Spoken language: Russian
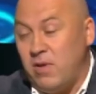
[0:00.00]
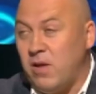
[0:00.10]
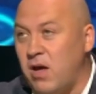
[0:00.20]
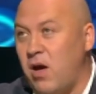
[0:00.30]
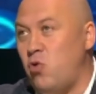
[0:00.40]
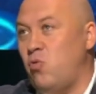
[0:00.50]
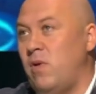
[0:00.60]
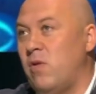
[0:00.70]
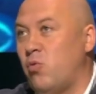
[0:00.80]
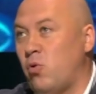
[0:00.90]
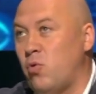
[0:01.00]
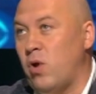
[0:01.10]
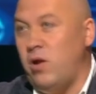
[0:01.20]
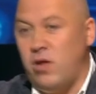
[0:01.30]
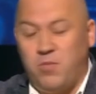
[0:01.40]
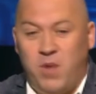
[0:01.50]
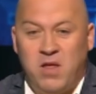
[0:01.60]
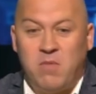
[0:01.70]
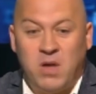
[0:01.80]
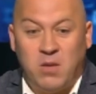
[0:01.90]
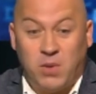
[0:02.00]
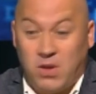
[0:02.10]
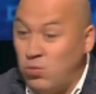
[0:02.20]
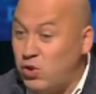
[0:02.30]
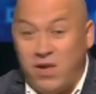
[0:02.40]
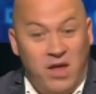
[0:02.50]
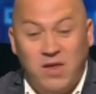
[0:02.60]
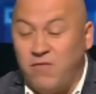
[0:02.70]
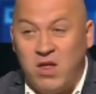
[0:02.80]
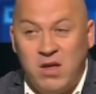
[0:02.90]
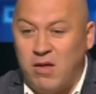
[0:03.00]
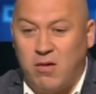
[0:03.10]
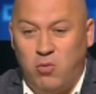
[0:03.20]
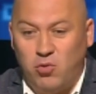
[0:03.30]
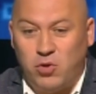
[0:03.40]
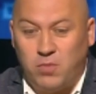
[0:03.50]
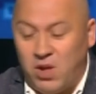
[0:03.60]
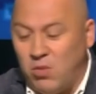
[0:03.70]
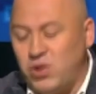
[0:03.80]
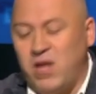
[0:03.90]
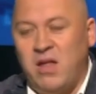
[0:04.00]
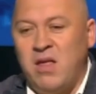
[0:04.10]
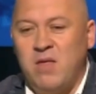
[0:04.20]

Я не хочу видеть сборную Украины на чемпионате мира, потому что она этого не заслуживает, потому что это не